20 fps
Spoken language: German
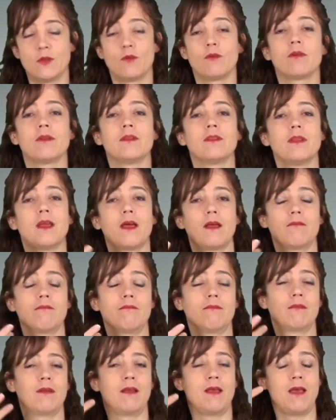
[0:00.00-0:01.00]
haben Sie
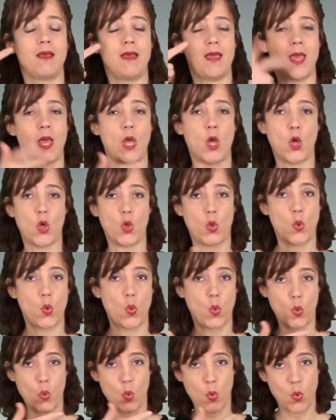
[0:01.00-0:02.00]
den Einigungsvertrag
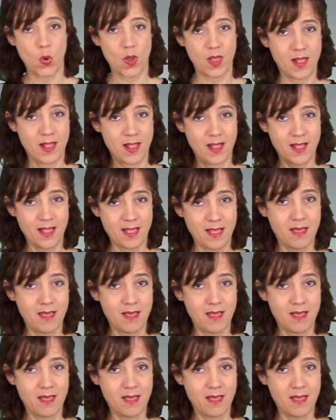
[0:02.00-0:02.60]
entworfen